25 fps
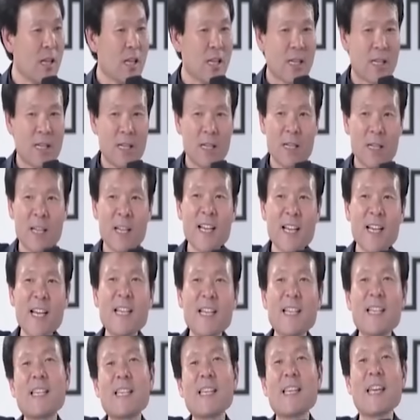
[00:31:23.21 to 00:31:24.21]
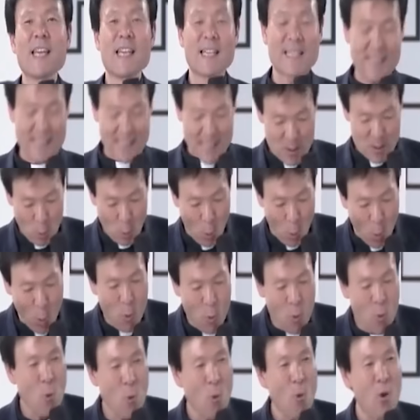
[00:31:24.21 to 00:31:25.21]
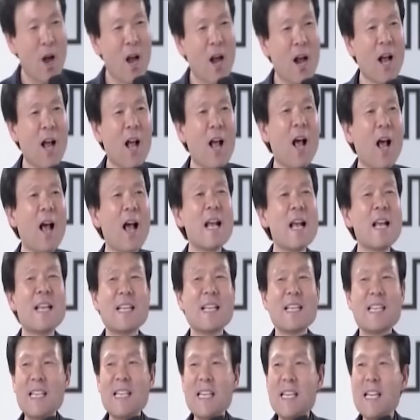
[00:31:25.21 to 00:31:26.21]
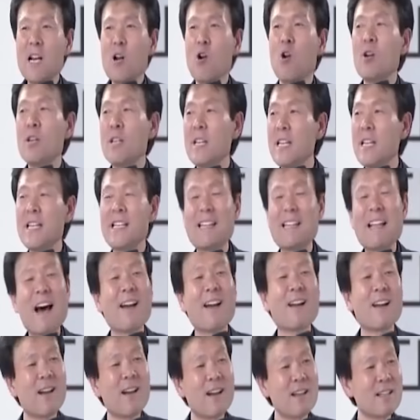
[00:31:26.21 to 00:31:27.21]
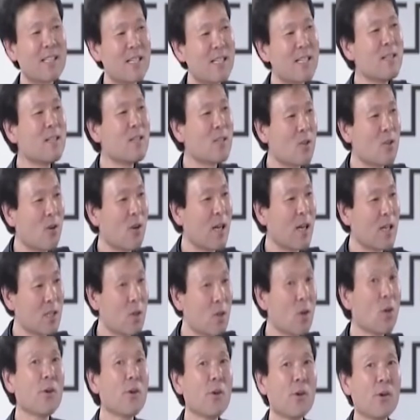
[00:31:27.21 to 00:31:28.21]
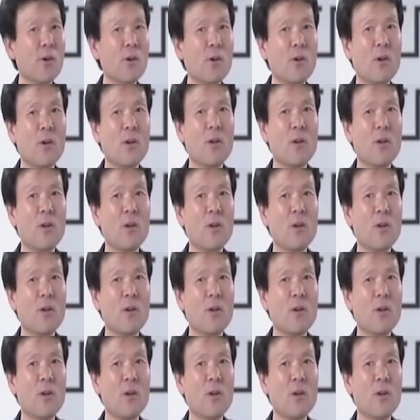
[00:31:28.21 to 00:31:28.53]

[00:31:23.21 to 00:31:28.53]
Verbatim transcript: 그러니까 이게 공과가 이러니 나라가 질서가 서요.